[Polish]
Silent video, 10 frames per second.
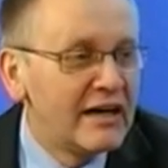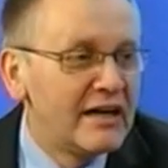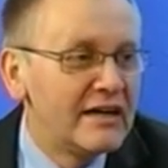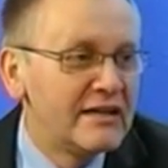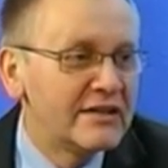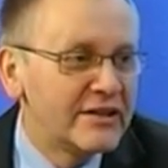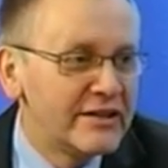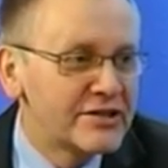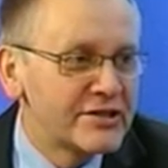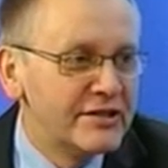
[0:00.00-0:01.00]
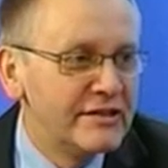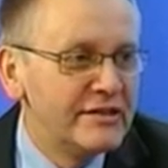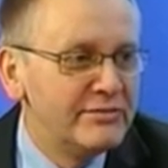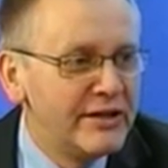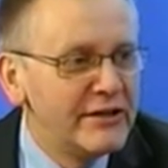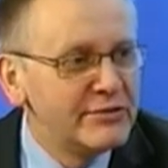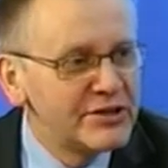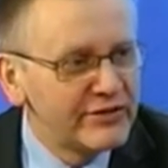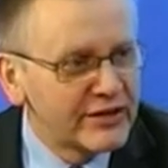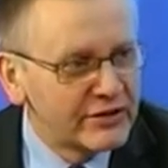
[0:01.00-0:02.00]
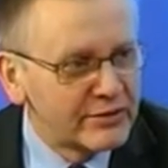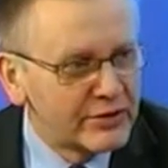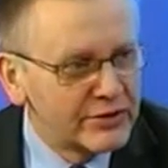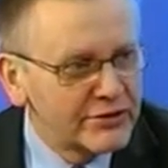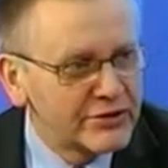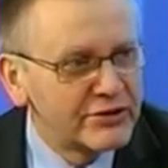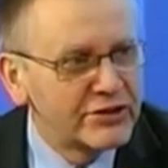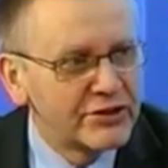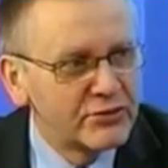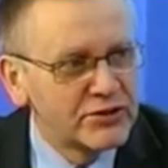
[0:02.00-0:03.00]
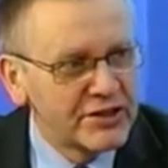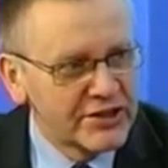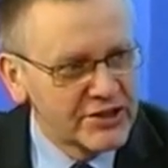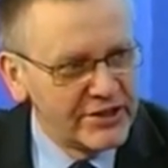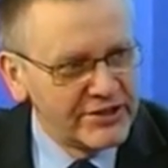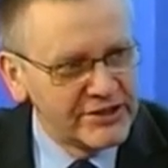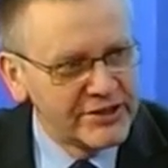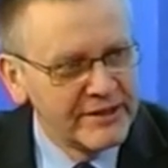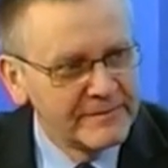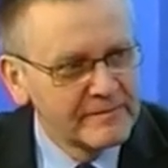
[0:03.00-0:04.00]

ale też y, miejmy świadomość, że duża część